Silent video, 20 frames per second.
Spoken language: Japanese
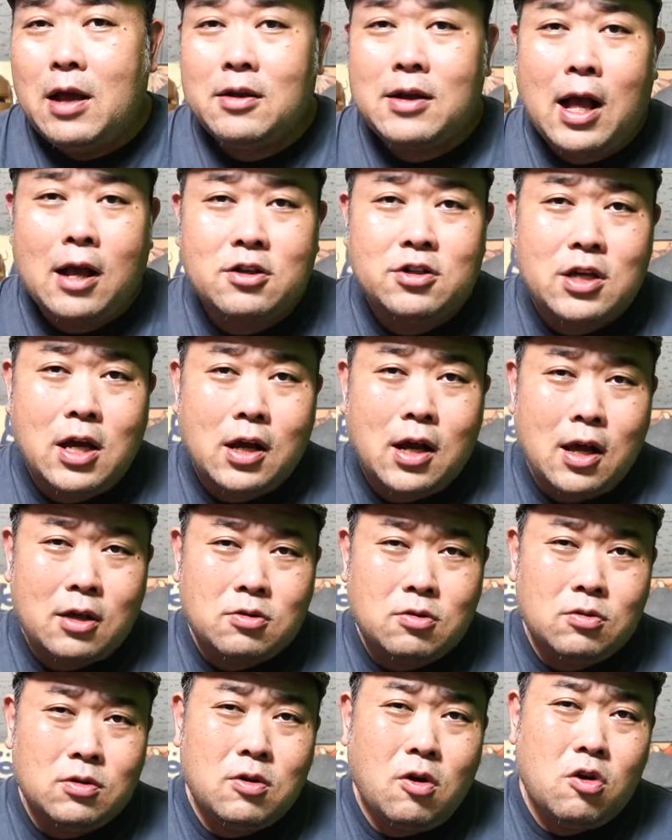楽屋が
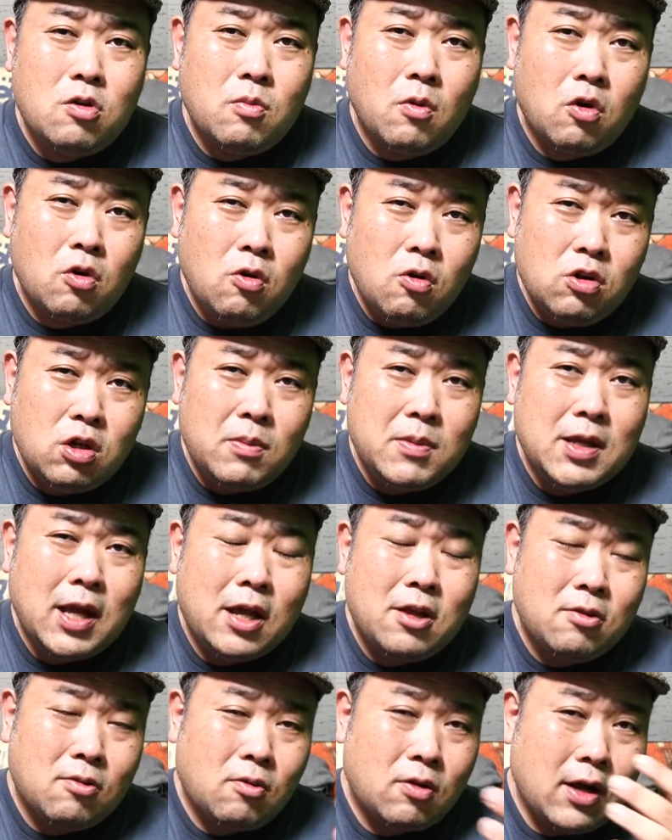すんごい物置みた
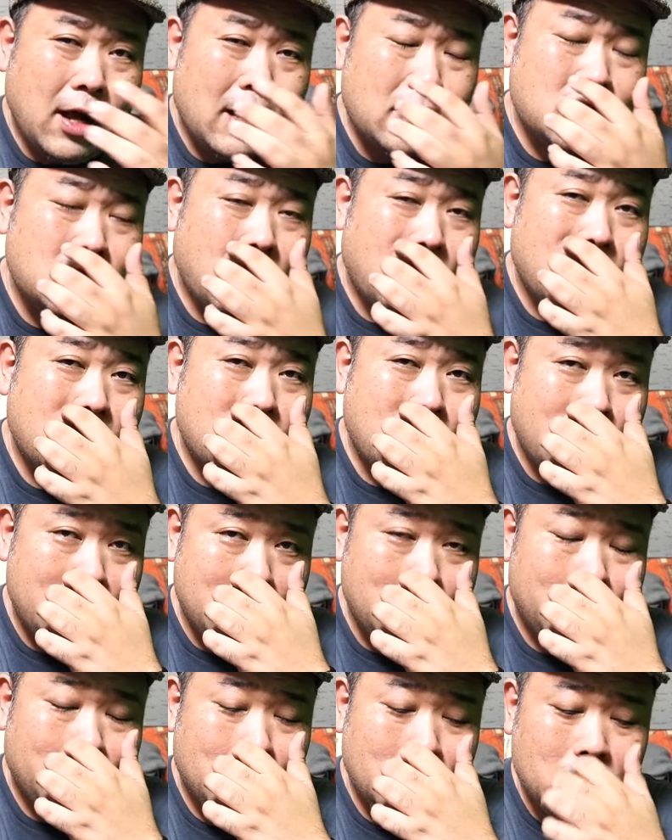いなところで扱われたり、
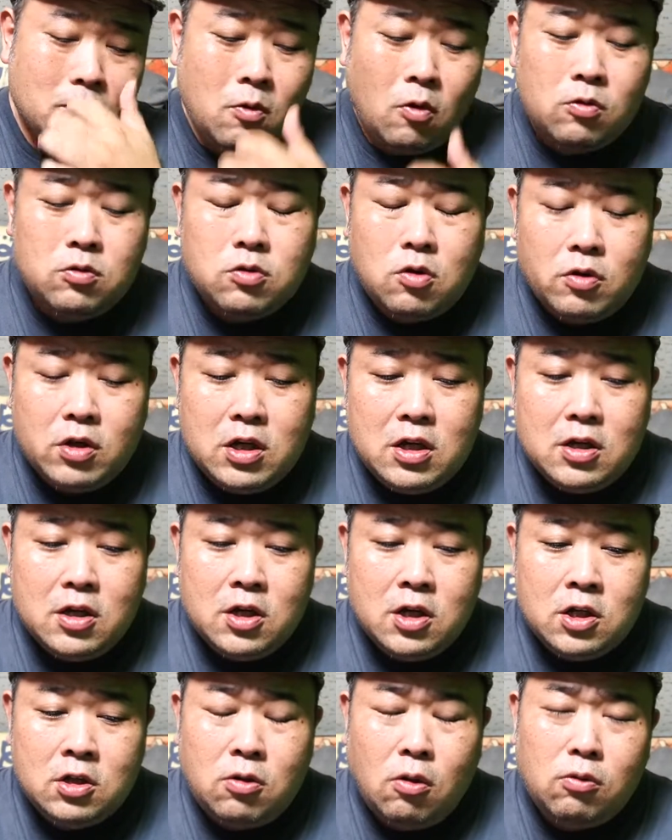本当に
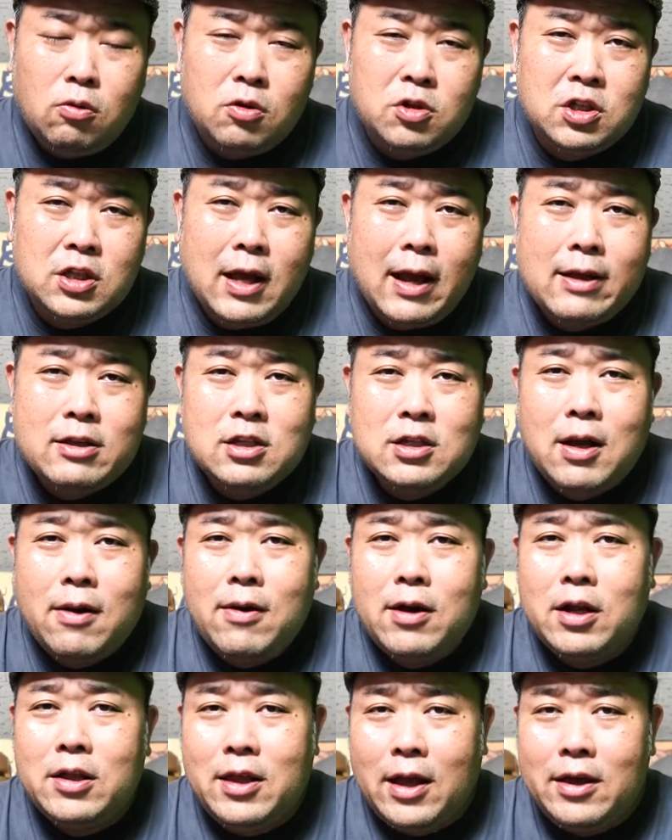人として扱
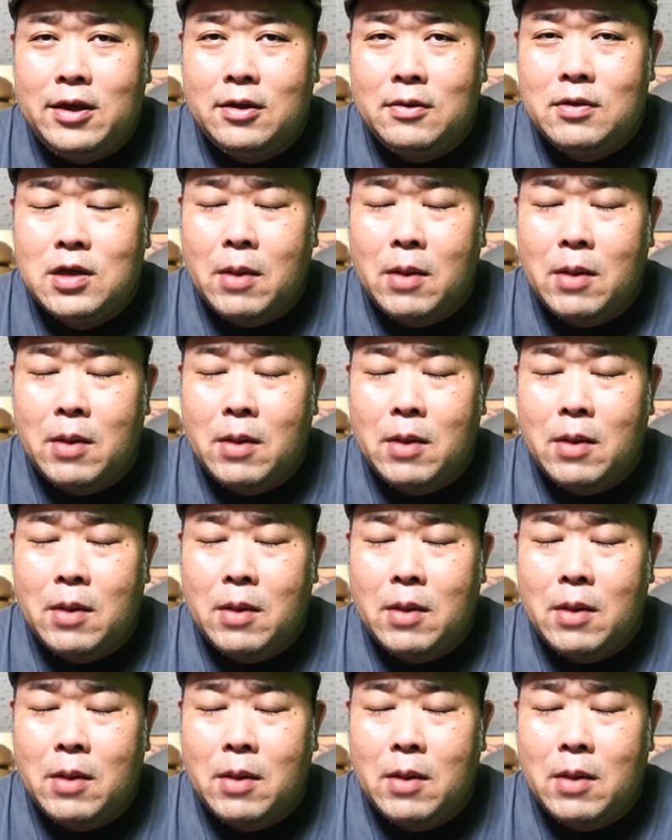われない。